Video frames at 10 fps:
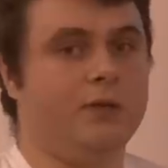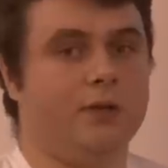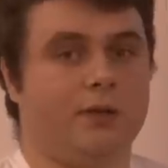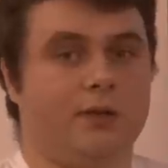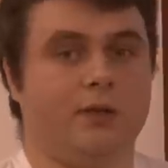
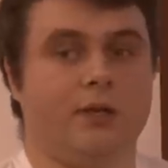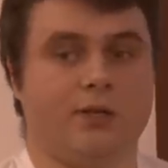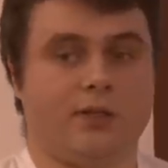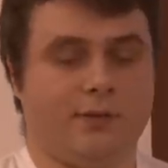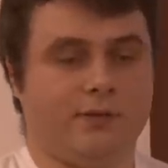видно,
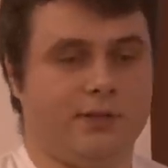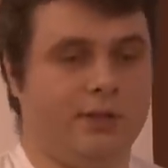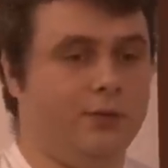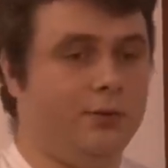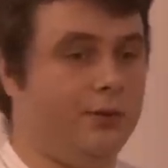даже если вы
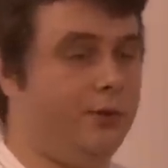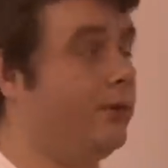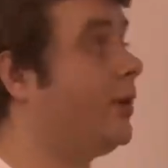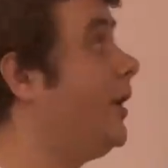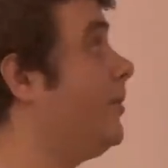взглянули на
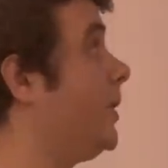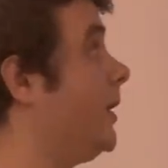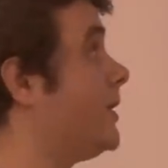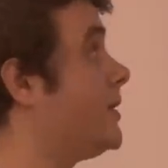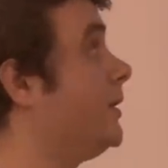него краем
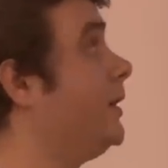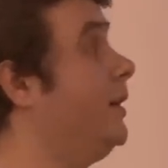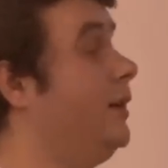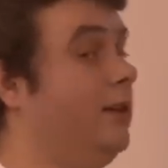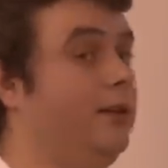глаза
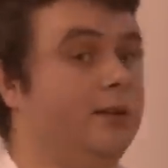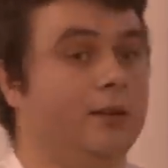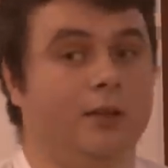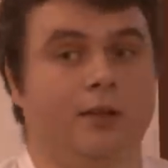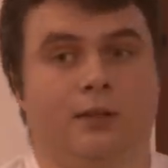и
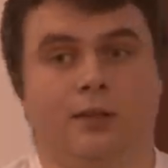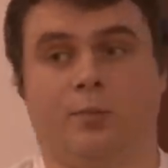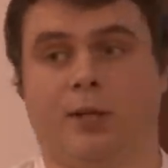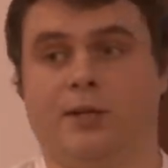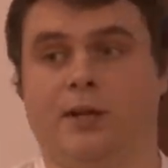
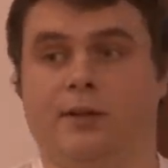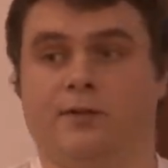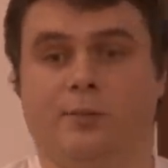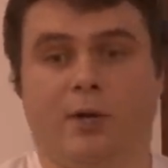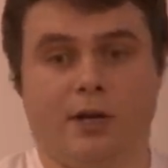обратили
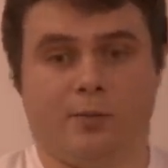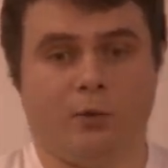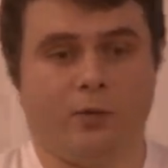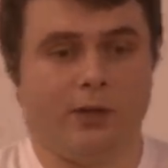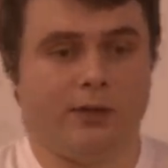внимание
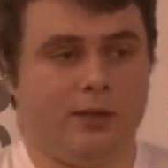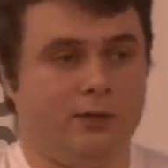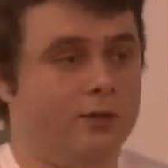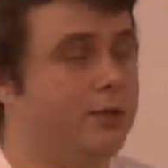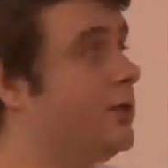буквально на долю